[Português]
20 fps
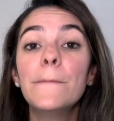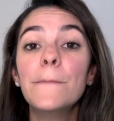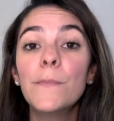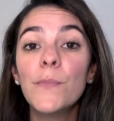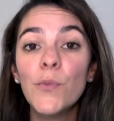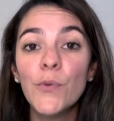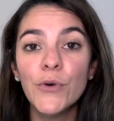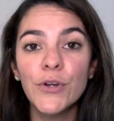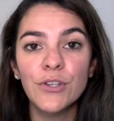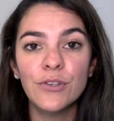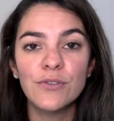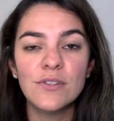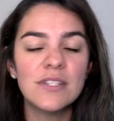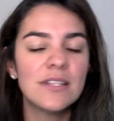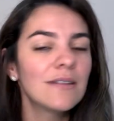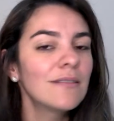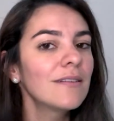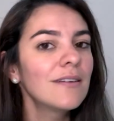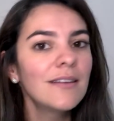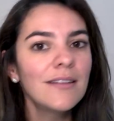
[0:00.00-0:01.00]
muito,
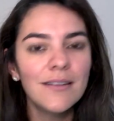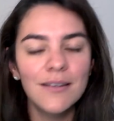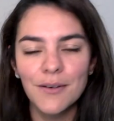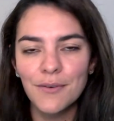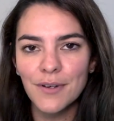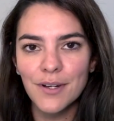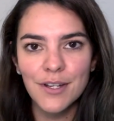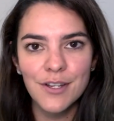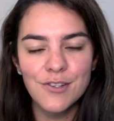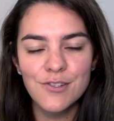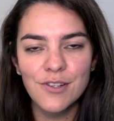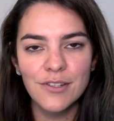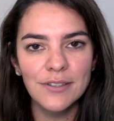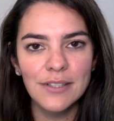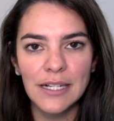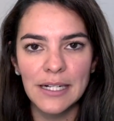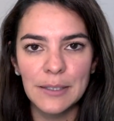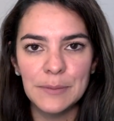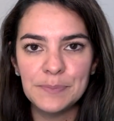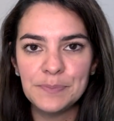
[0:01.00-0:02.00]
dizendo que não queria
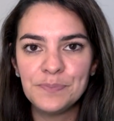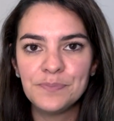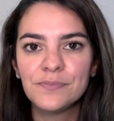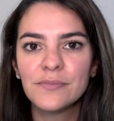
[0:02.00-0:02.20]
jantar.